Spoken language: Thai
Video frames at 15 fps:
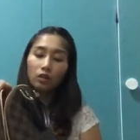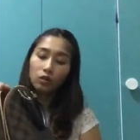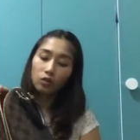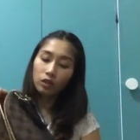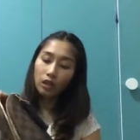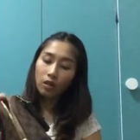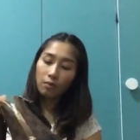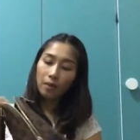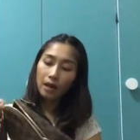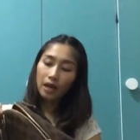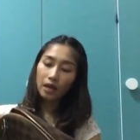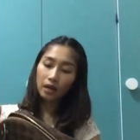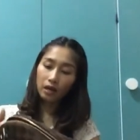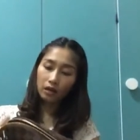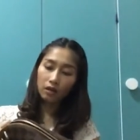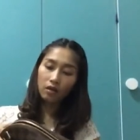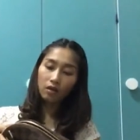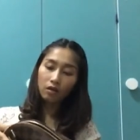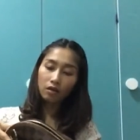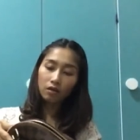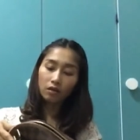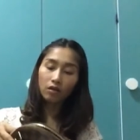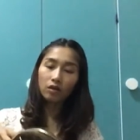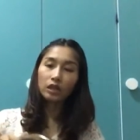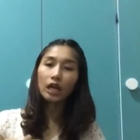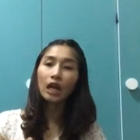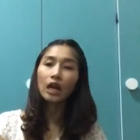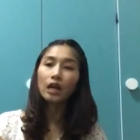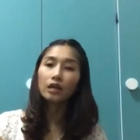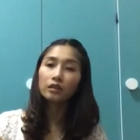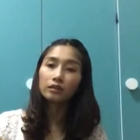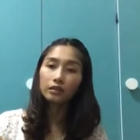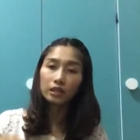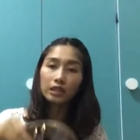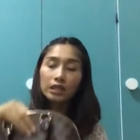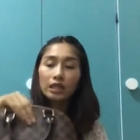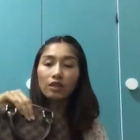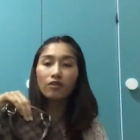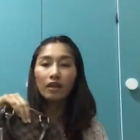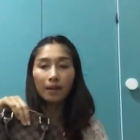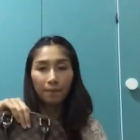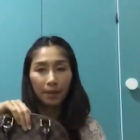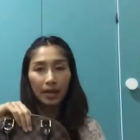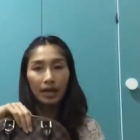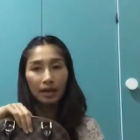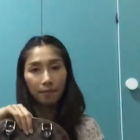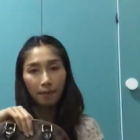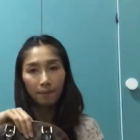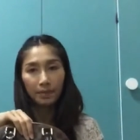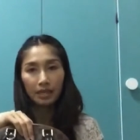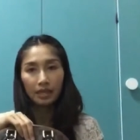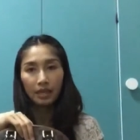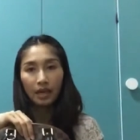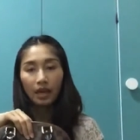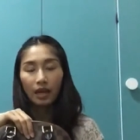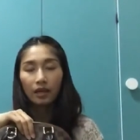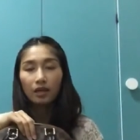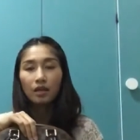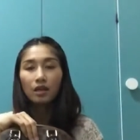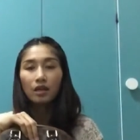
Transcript: รุ่น Alma ก็ค่อนข้างจริงๆแล้วเห็นใบเล็กแบบนี้นะคะ